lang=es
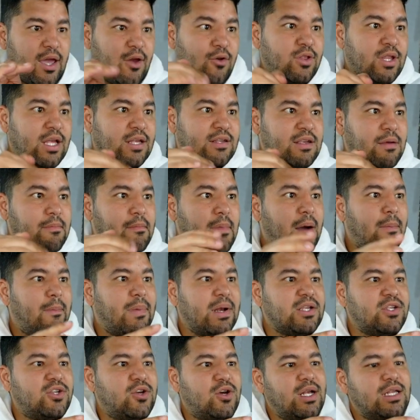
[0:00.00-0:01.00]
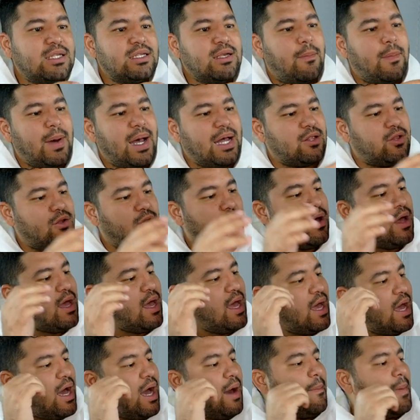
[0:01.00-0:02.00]
donde hace más presión el zapato.
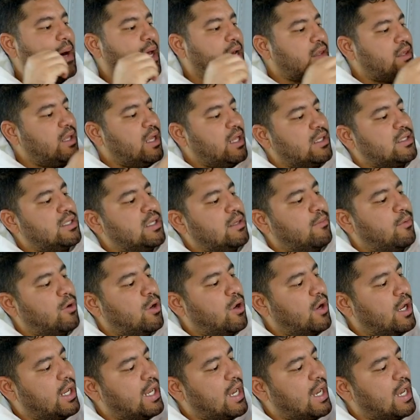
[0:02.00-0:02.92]
Aparte del símbolo de